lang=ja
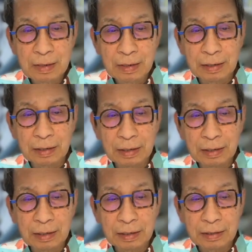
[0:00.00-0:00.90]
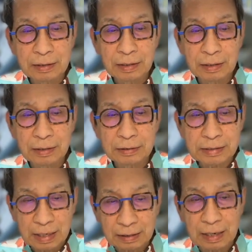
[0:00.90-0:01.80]
えー、
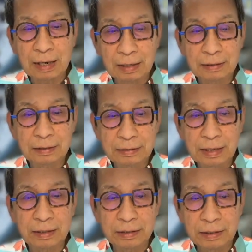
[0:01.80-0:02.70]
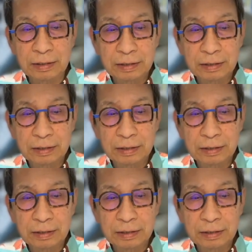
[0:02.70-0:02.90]
作家であり、